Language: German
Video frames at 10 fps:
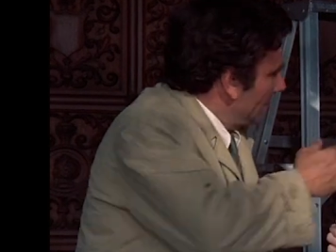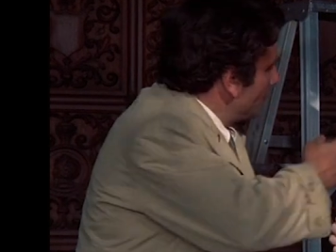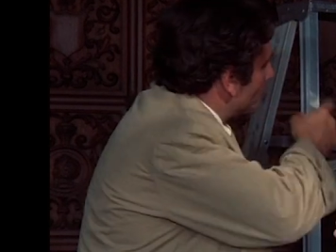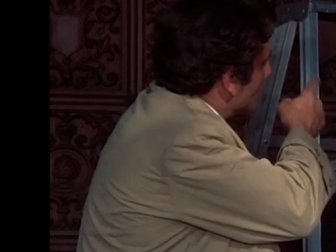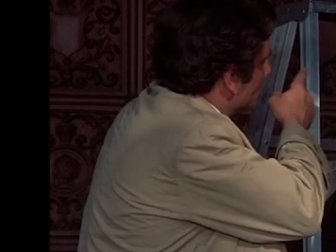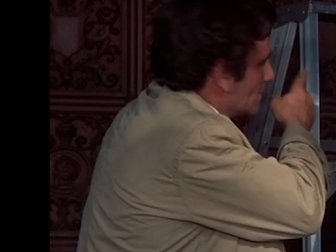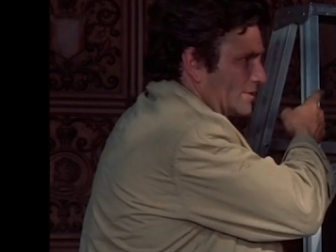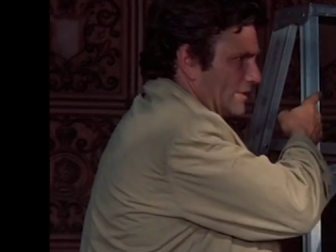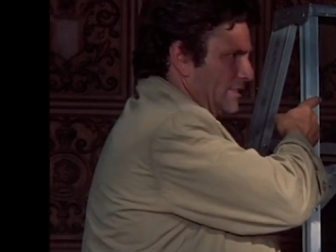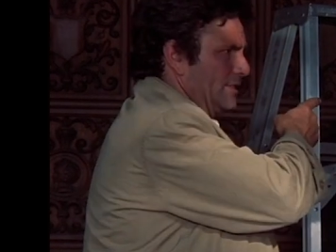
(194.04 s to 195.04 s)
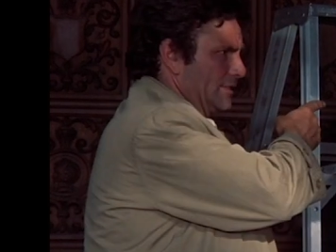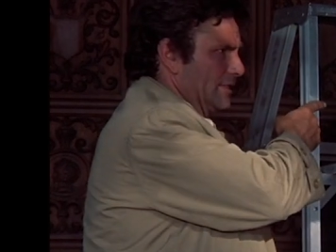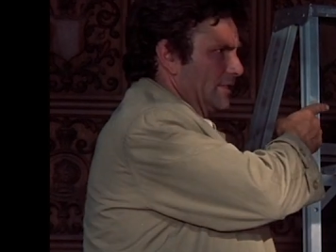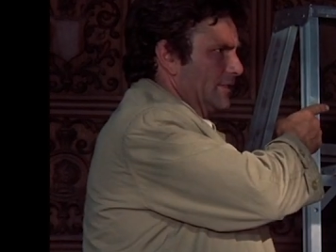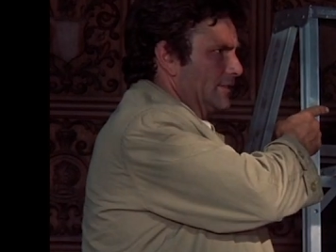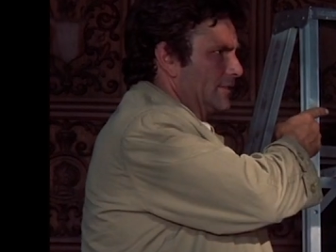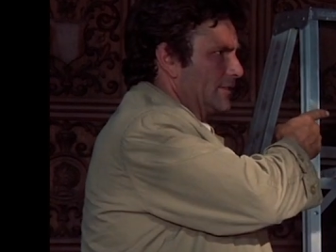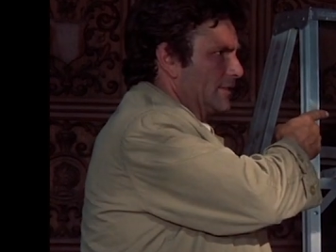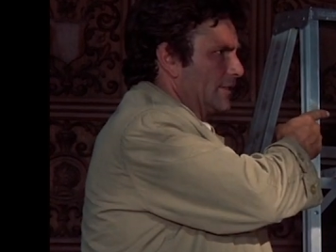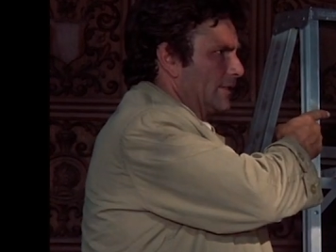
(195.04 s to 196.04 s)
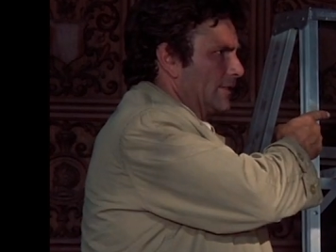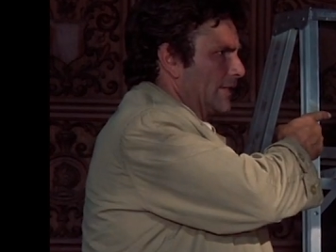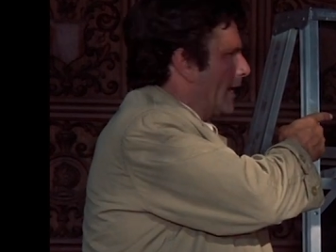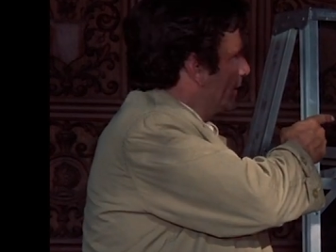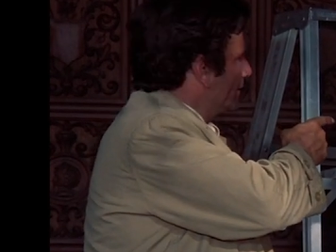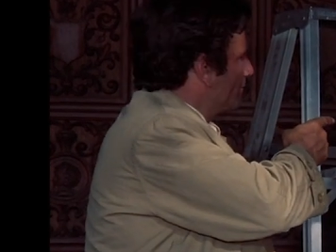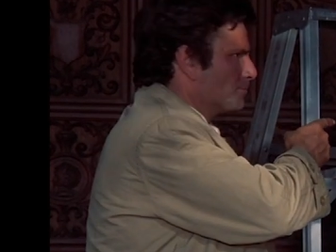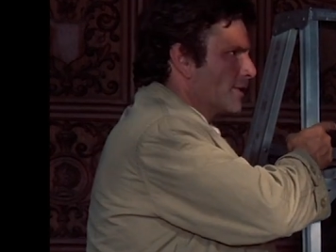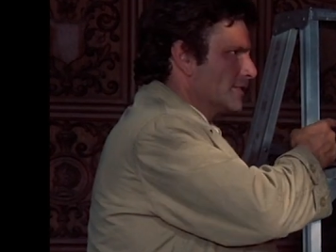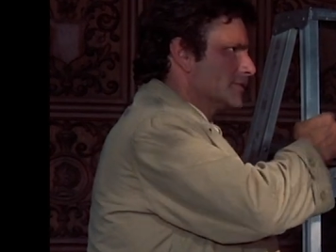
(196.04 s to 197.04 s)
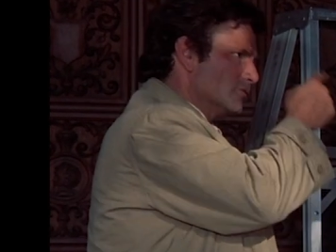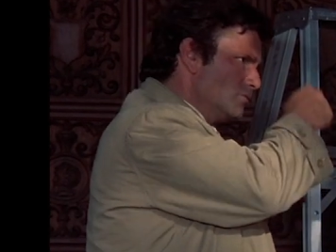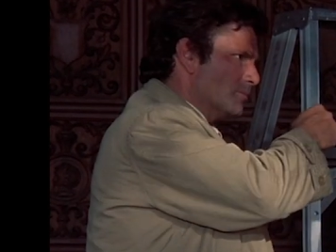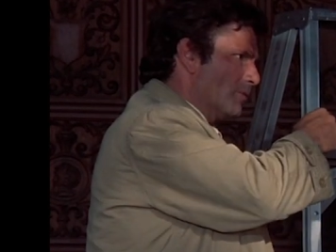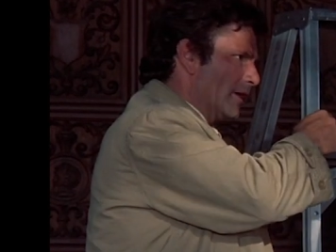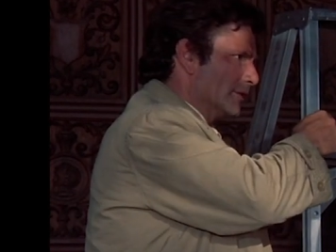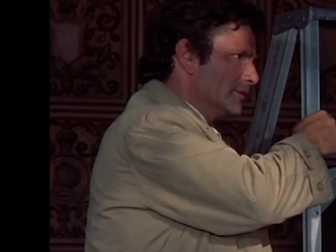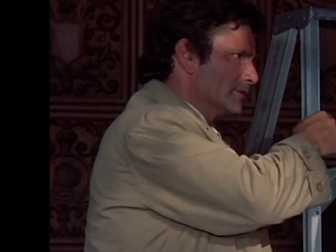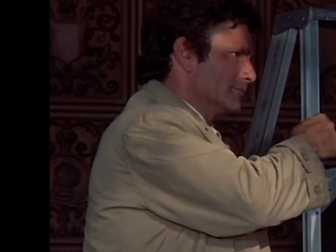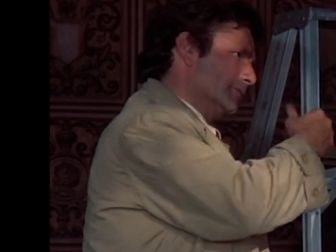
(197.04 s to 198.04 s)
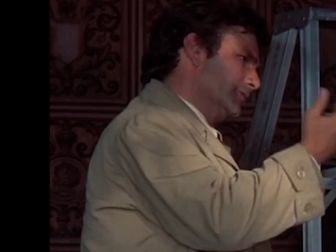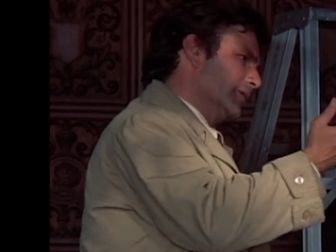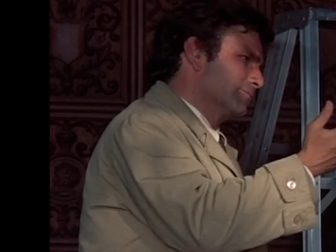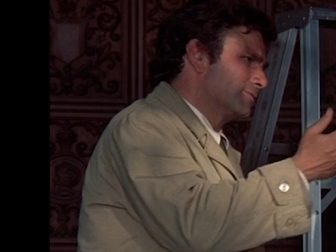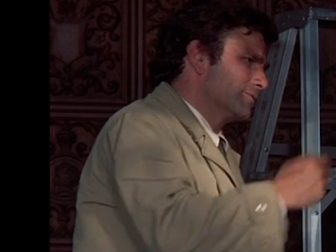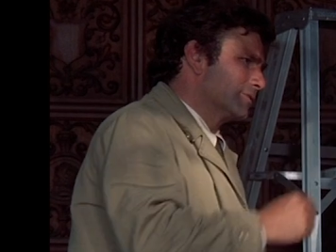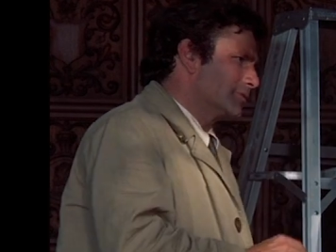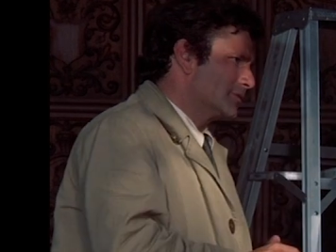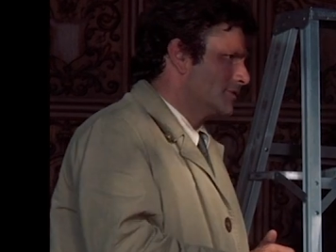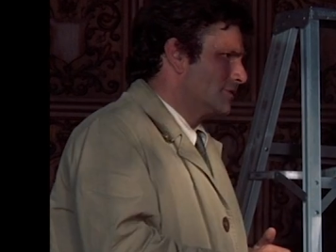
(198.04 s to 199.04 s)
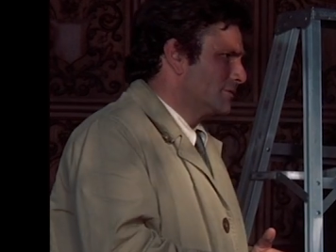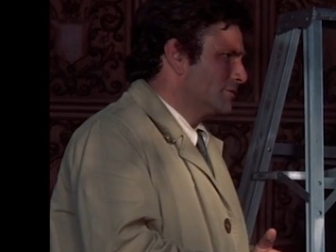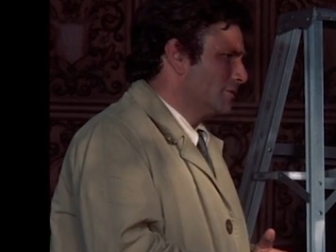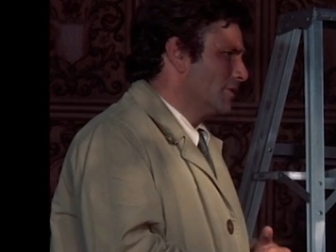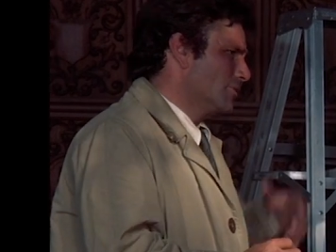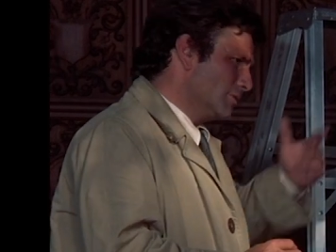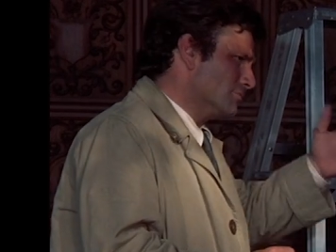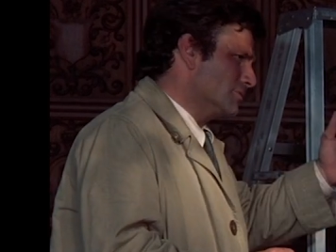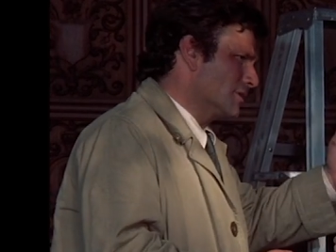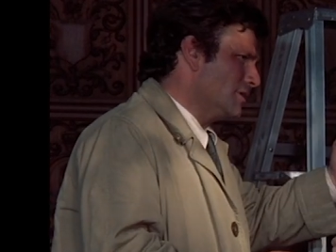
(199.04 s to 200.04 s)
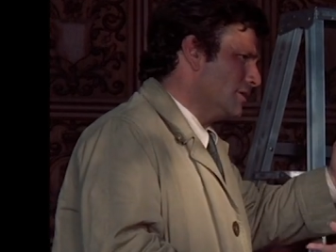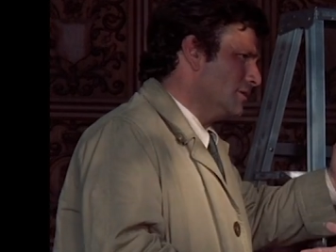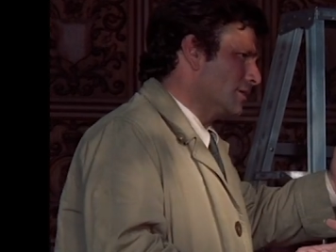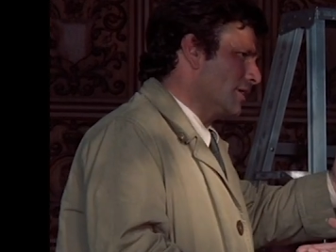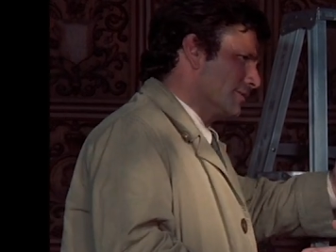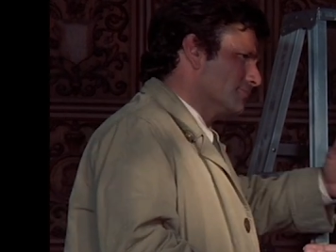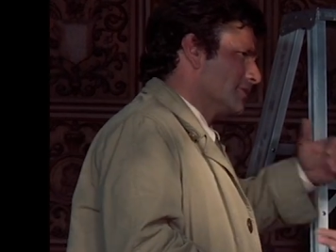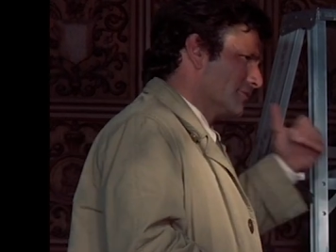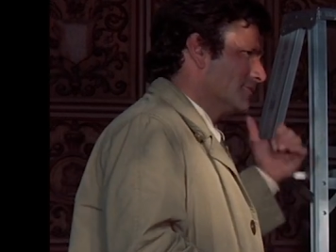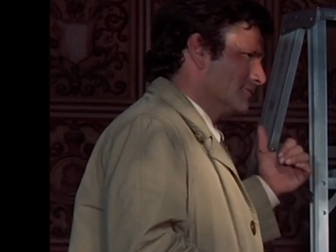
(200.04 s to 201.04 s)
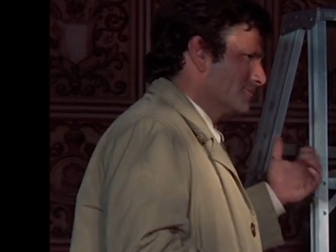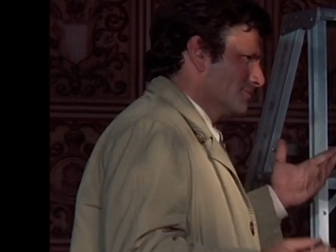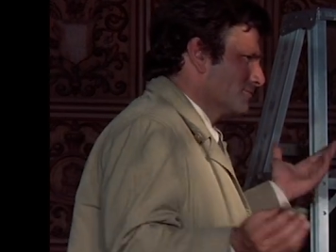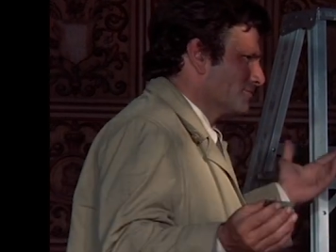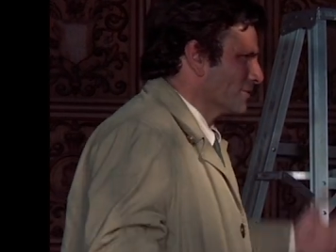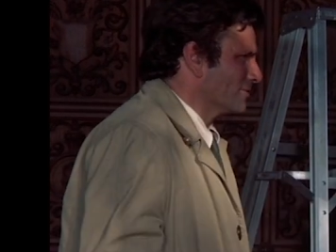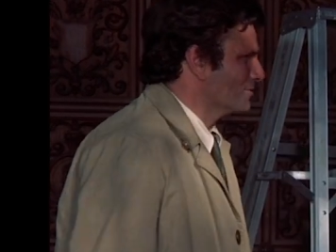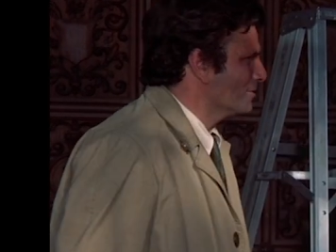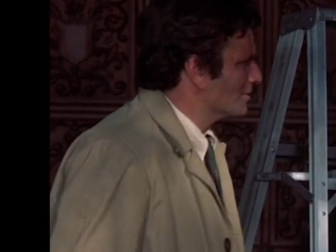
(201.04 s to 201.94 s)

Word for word: wenn das ein Schlüsselversteck war, ja? Ja, und Ihr Bruder hätte das Versteck gekannt, dann hätte er doch, äh, dann wäre er doch durch die Haustür hm. reingekommen, nicht über die Veranda. Hm.